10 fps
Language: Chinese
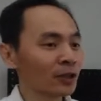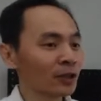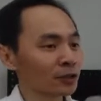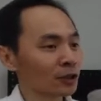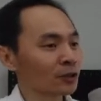因
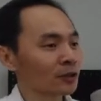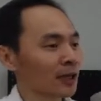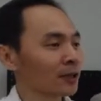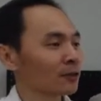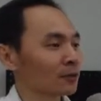为有时候
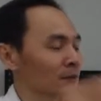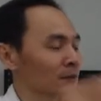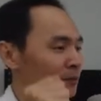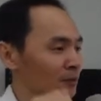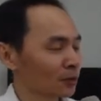像我
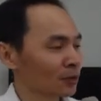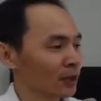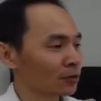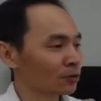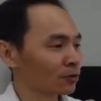们过
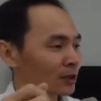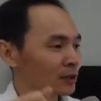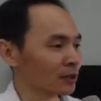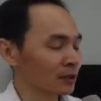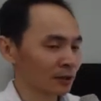年去那
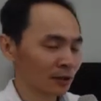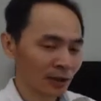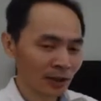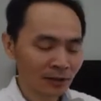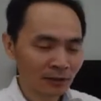个
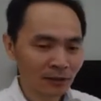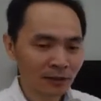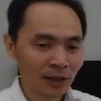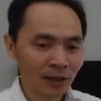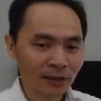
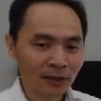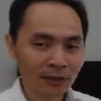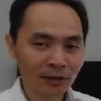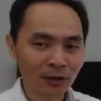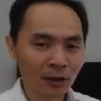人家那个
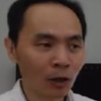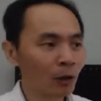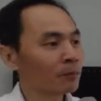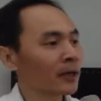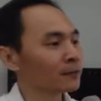叫做
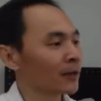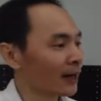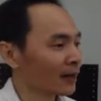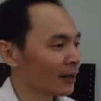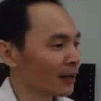烘焙坊，